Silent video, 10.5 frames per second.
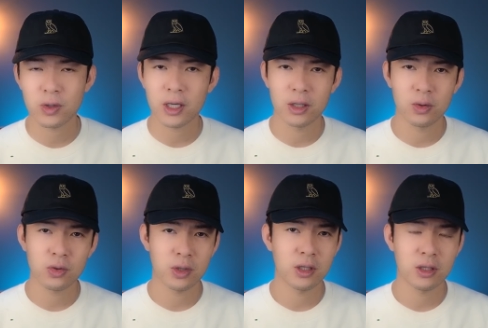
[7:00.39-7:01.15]
所以很多
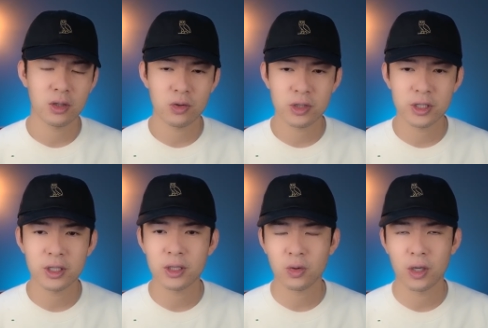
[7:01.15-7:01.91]
决定呢都是一
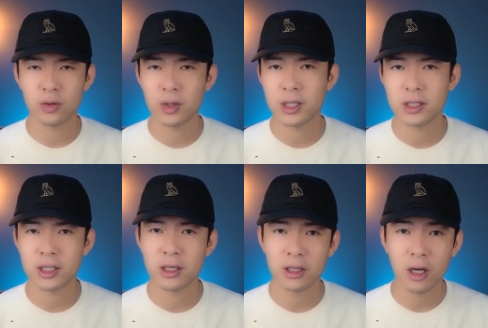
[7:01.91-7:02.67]
个团队的这
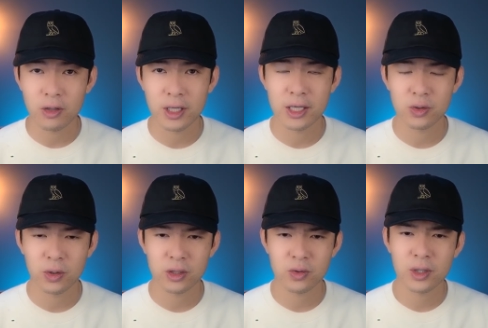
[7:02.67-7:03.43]
个领导人来
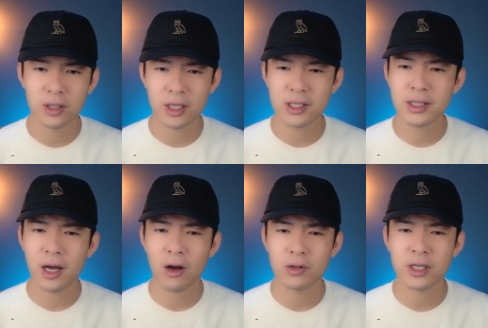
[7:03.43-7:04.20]
做的。所以呢，他现在
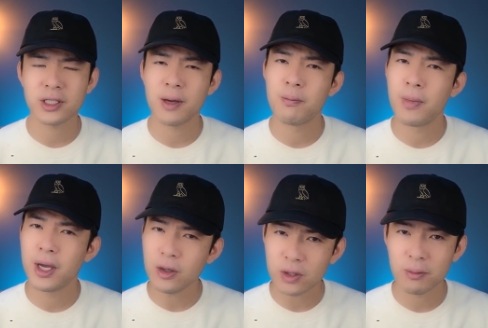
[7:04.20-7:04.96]
好像也
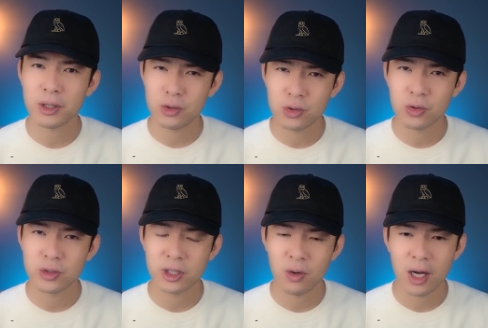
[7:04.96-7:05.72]
没有那么去中
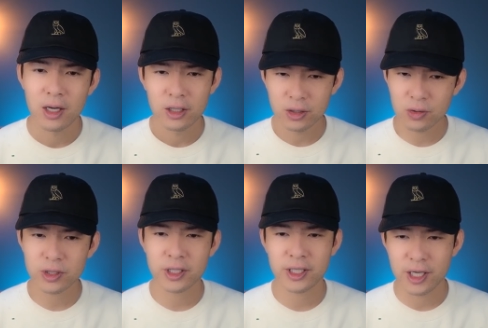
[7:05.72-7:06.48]
心化，都
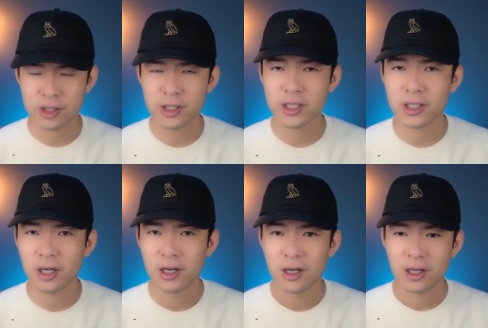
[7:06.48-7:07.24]
是也是一
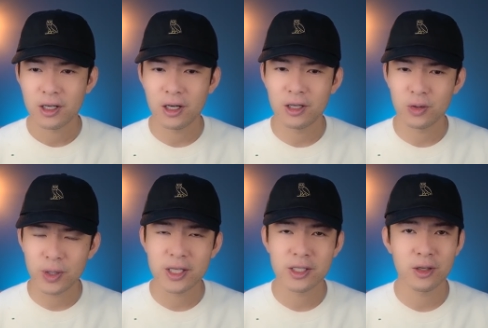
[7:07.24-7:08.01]
个呃有
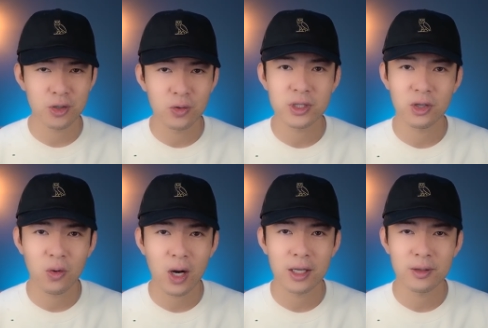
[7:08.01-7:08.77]
点像中心
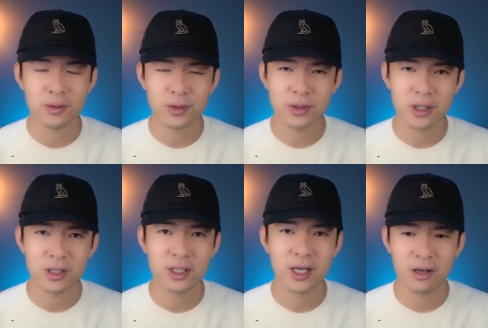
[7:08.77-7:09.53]
化的
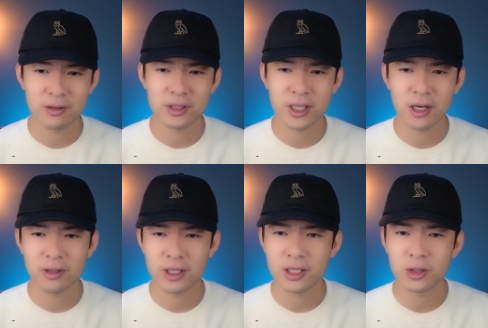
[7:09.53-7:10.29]
的一样这样
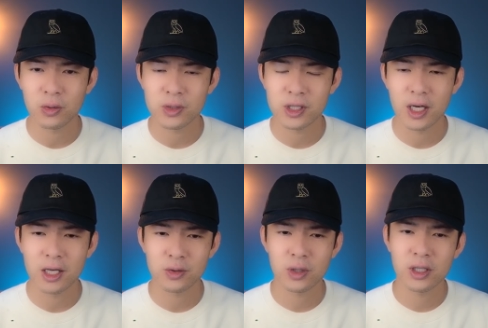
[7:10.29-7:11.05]
的一个东西
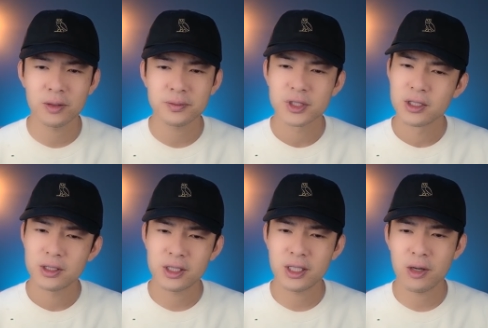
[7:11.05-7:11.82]
啊。所以呢，
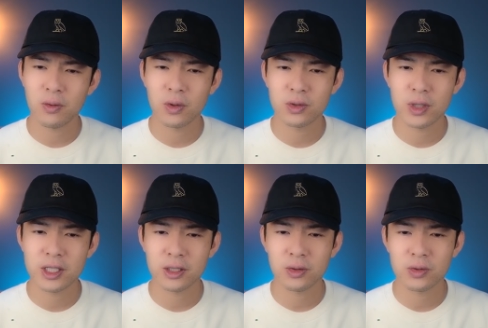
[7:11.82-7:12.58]
现在我对
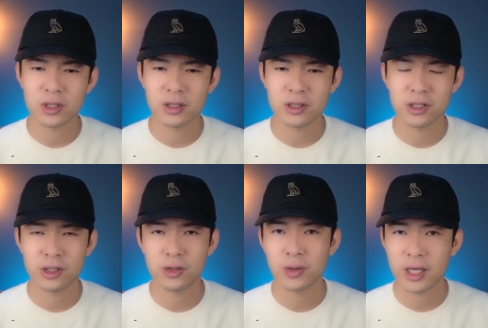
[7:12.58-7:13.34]
这个东西呢其
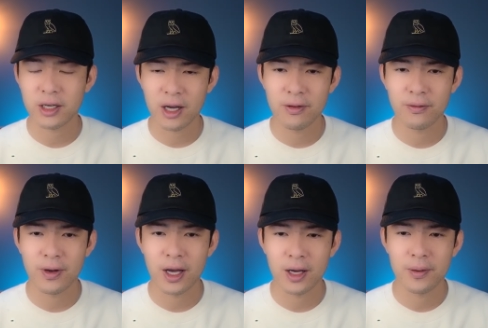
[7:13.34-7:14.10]
实有点看
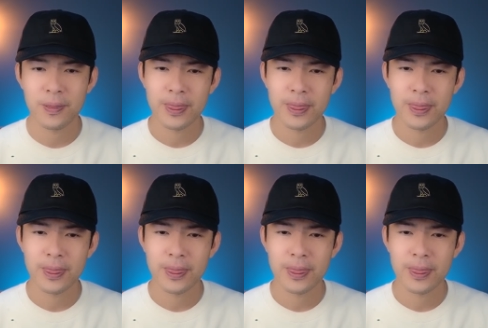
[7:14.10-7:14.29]
法啊。